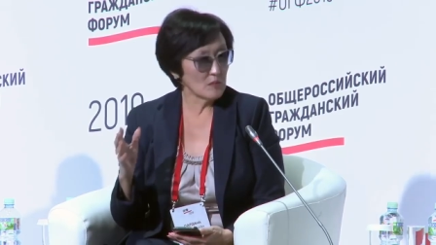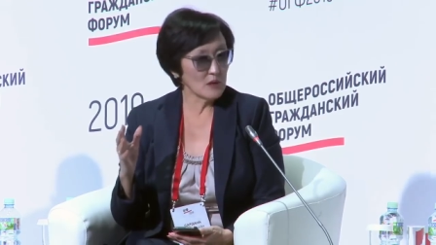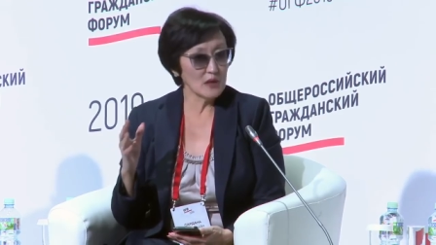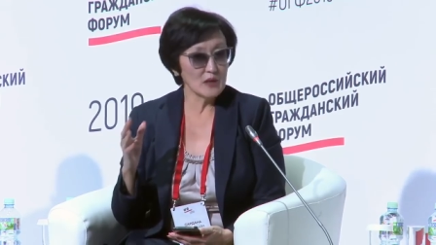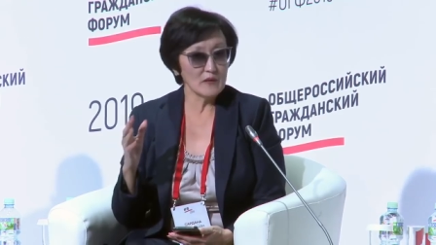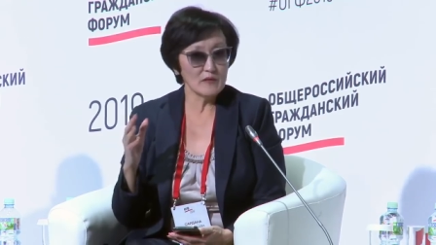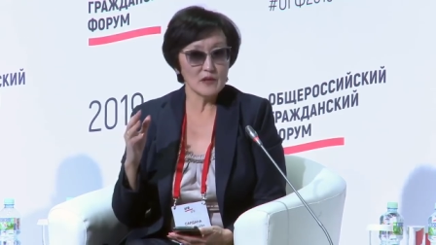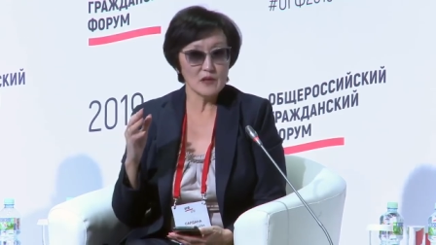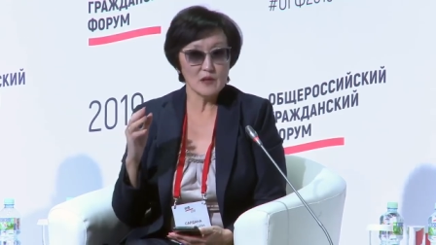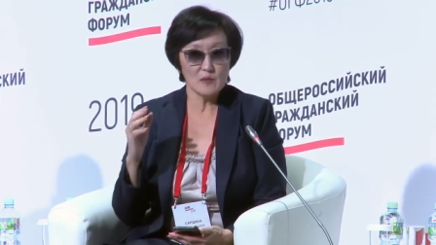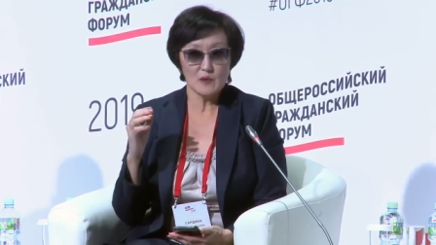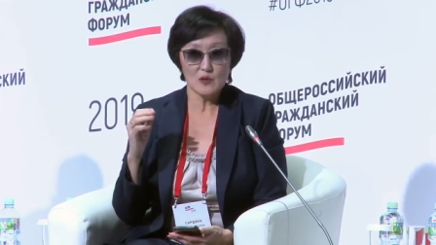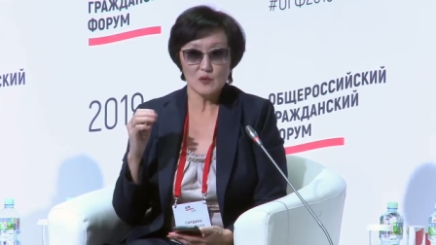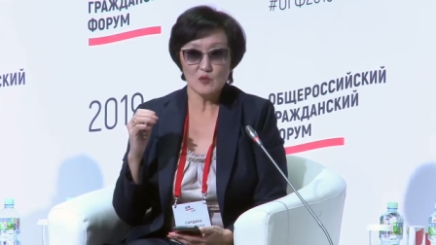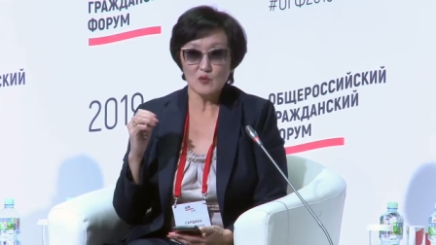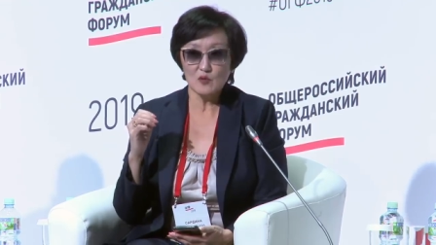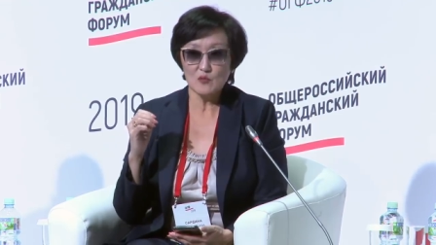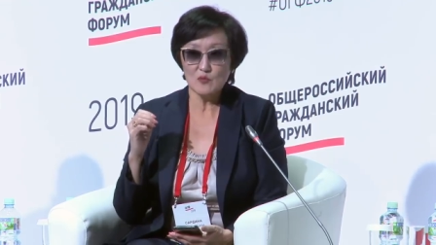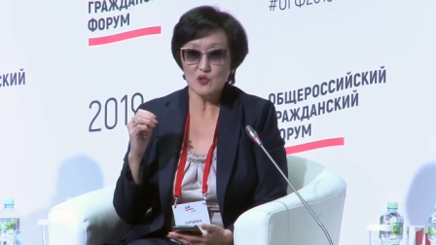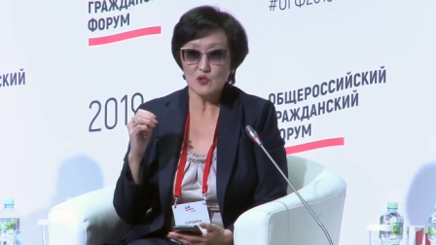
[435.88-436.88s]
Мы говорим
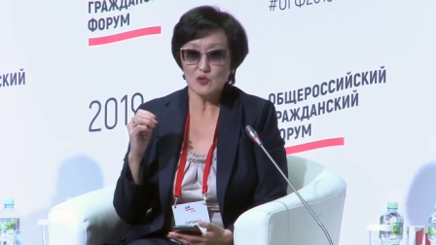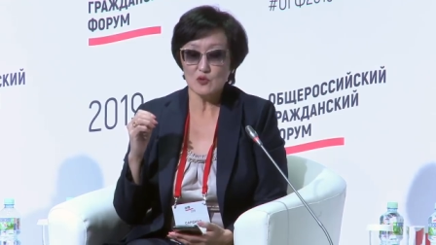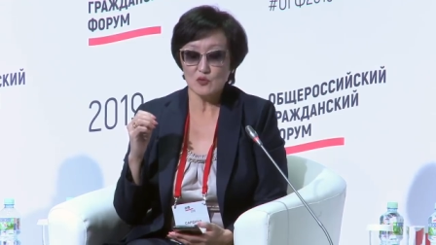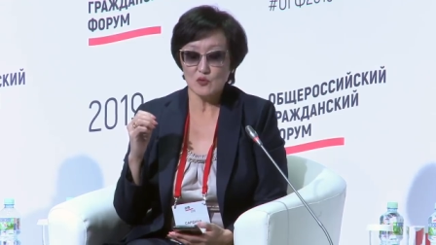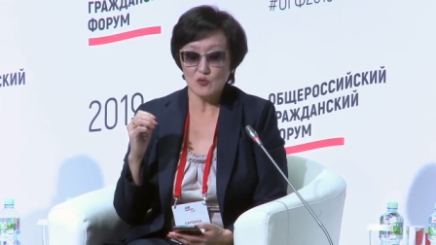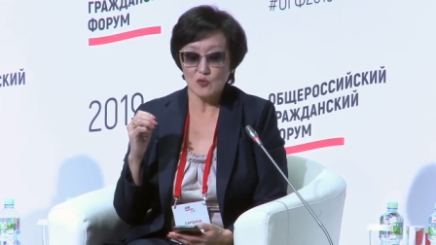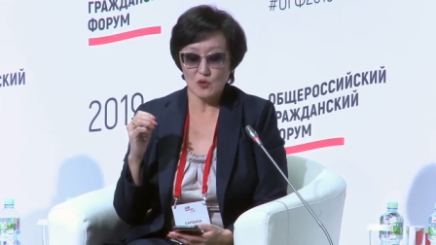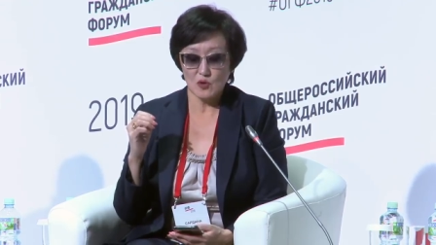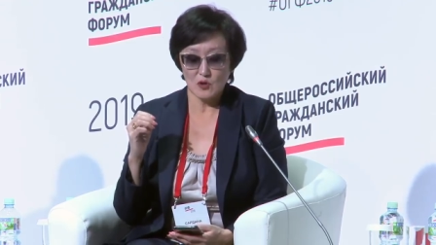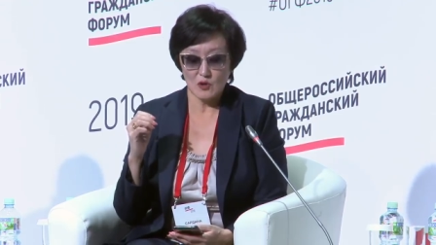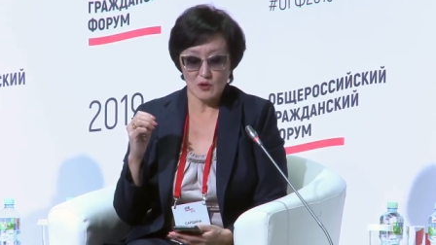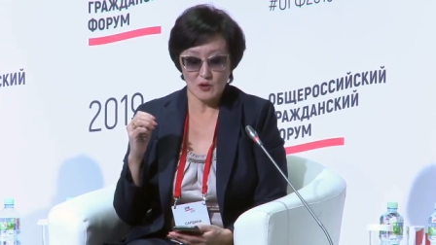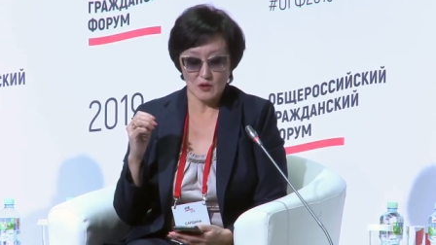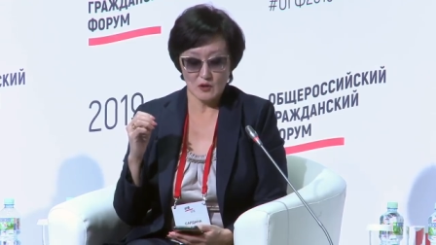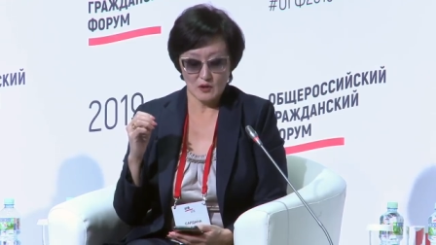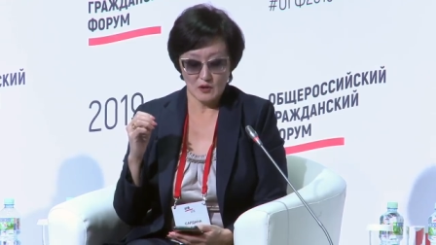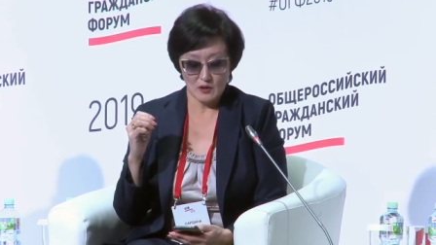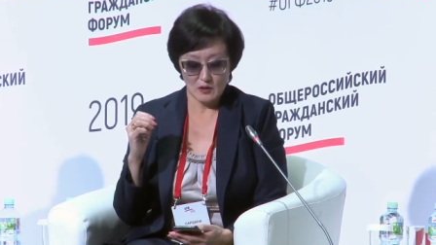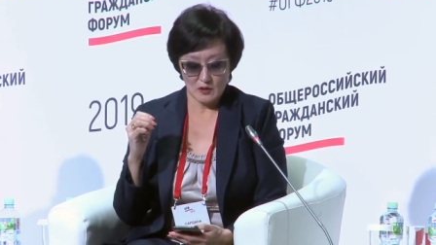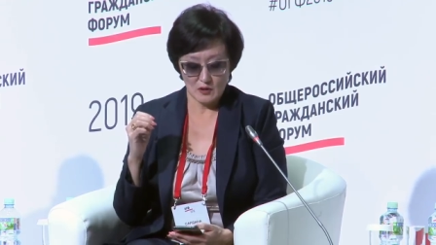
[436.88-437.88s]
о том, что
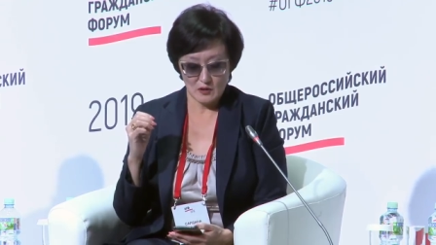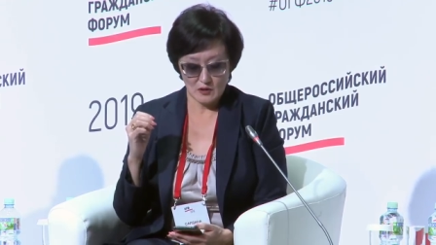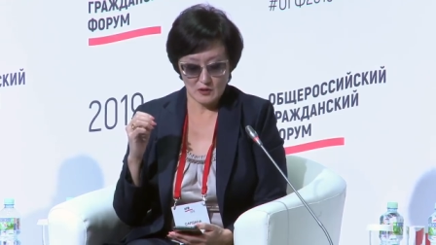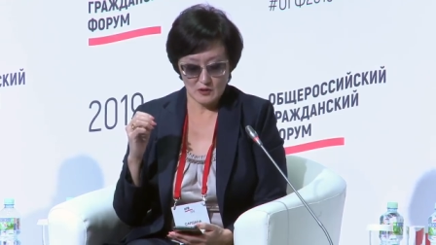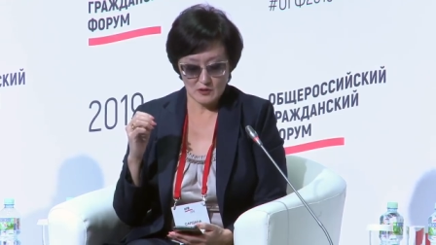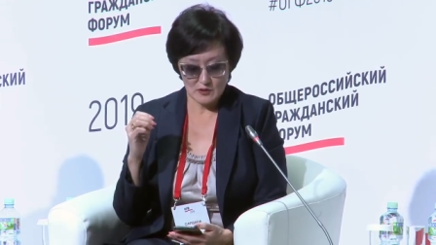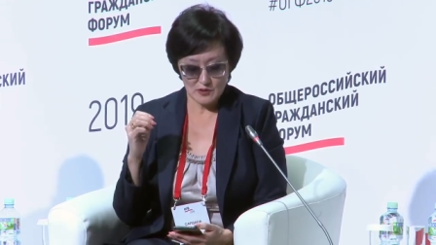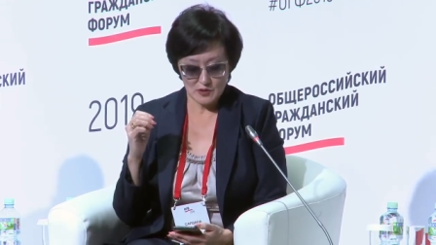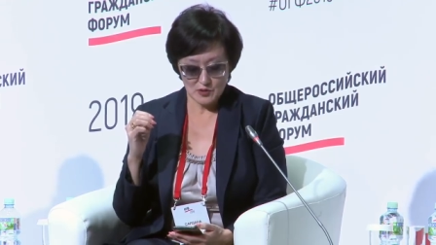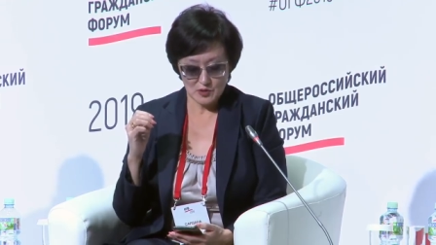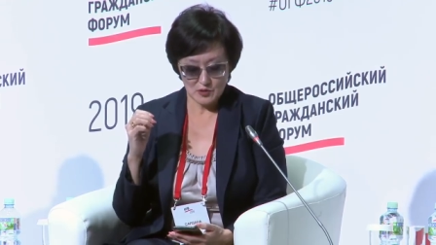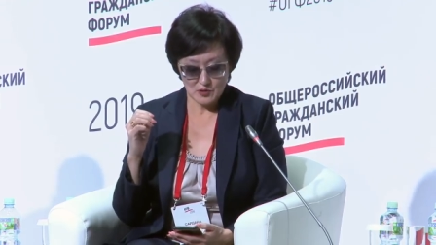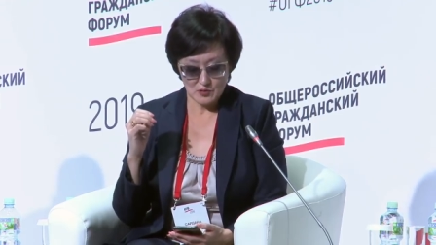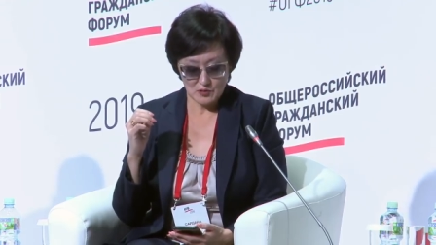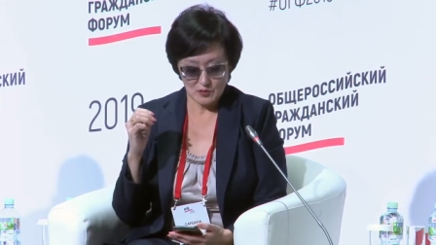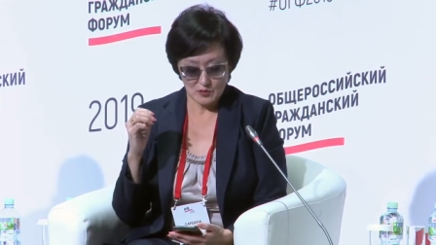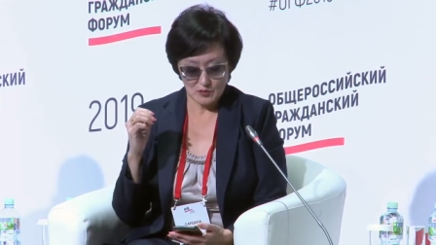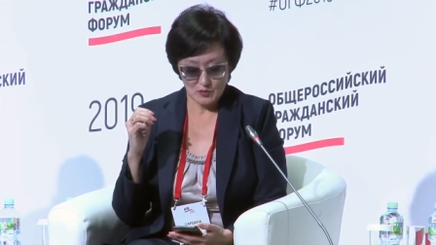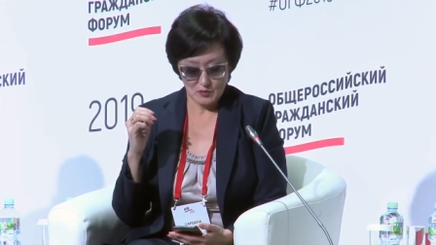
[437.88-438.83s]
а, значит,